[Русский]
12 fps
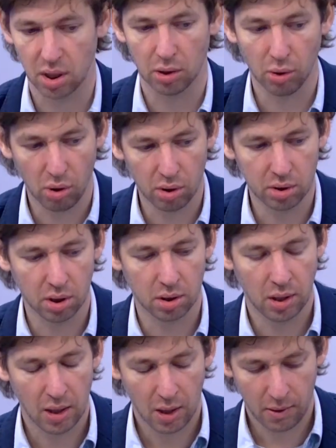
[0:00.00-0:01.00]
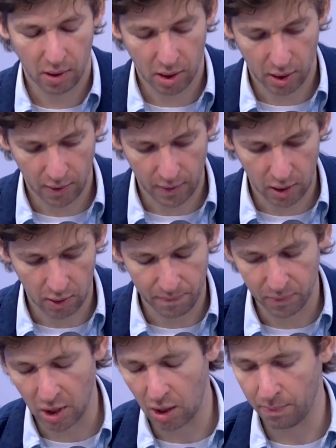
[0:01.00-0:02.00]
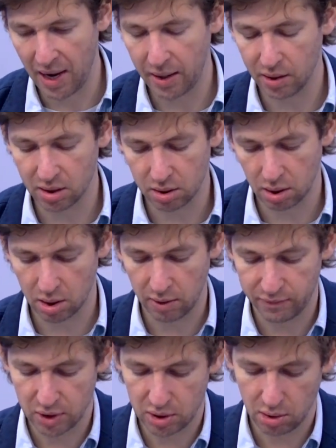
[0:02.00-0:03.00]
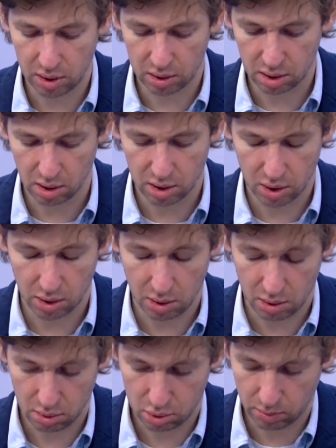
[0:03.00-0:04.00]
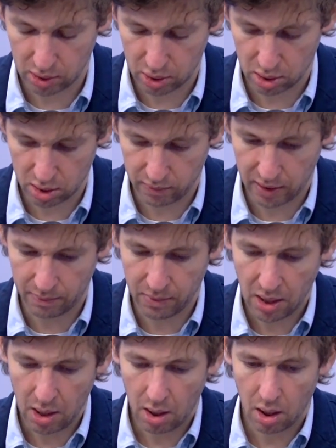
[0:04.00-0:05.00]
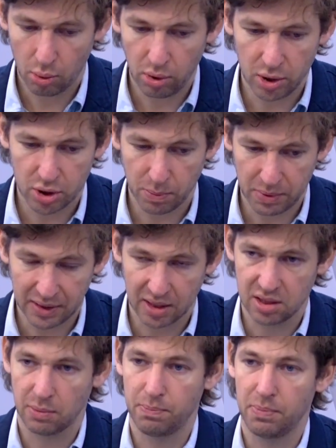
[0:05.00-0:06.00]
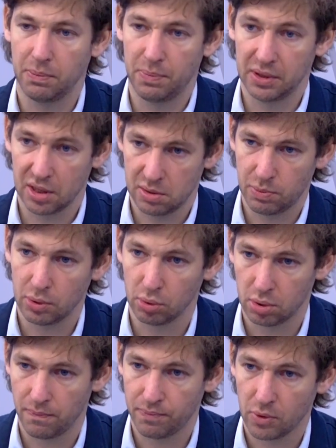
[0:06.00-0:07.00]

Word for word: и Лондон, и Париж, они все делают это, что мы называем улицы 15, 15 минут.